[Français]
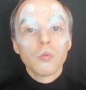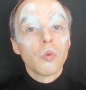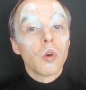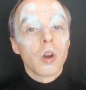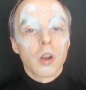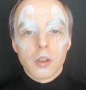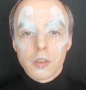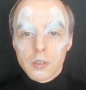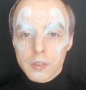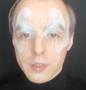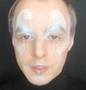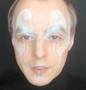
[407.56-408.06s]
Une
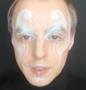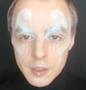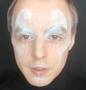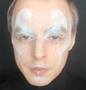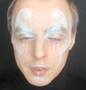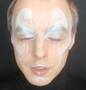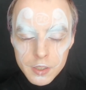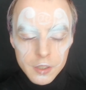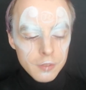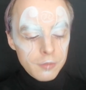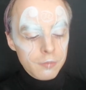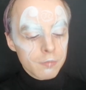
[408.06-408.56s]
fois que ça
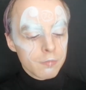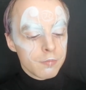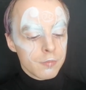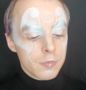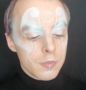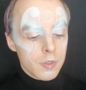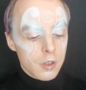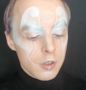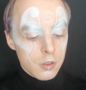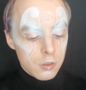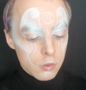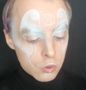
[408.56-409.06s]
c'est fait,
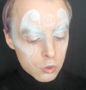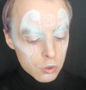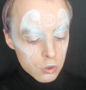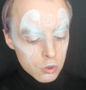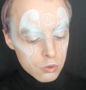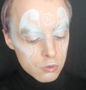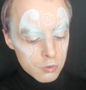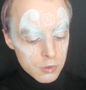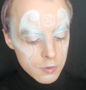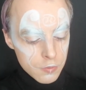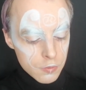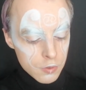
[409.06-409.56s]
du
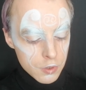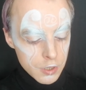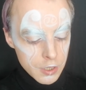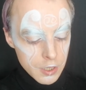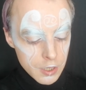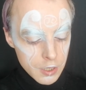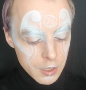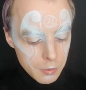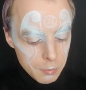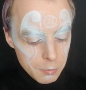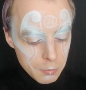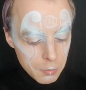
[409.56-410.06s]
coup je vais
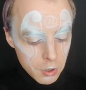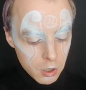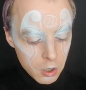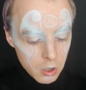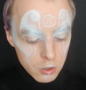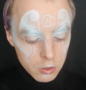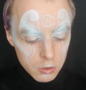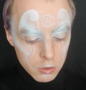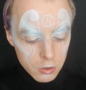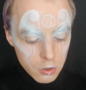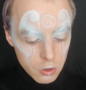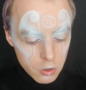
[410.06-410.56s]
venir
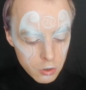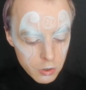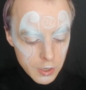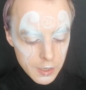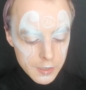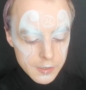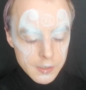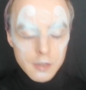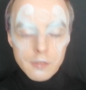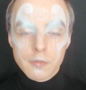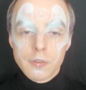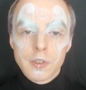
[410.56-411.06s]
prendre
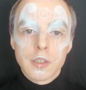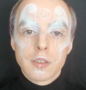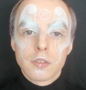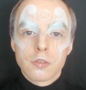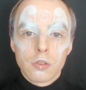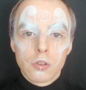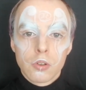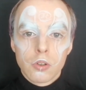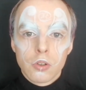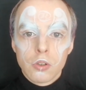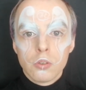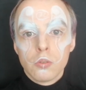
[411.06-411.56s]
le
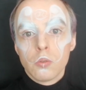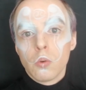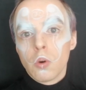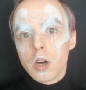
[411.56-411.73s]
SFX euh,